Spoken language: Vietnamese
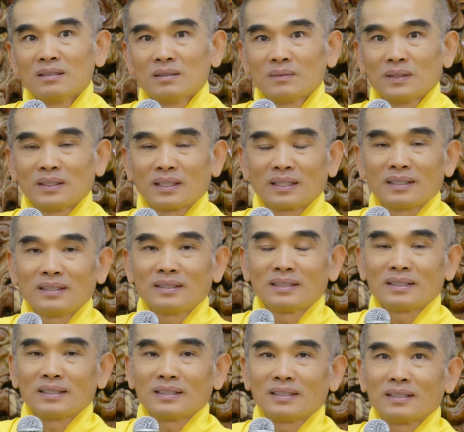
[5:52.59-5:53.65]
Rồi mình thấy
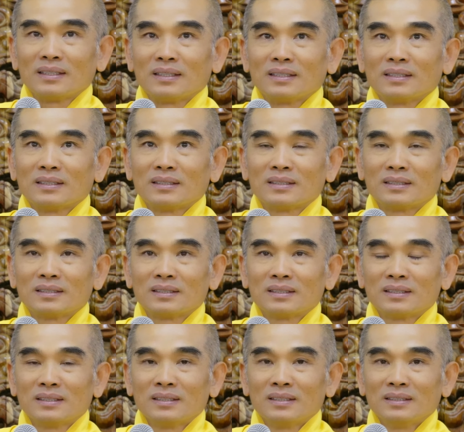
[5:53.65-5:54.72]
là
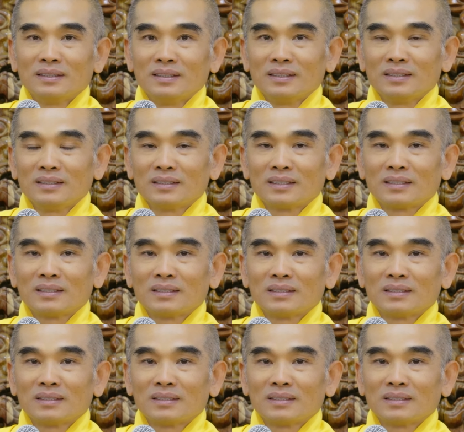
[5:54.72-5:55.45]
như...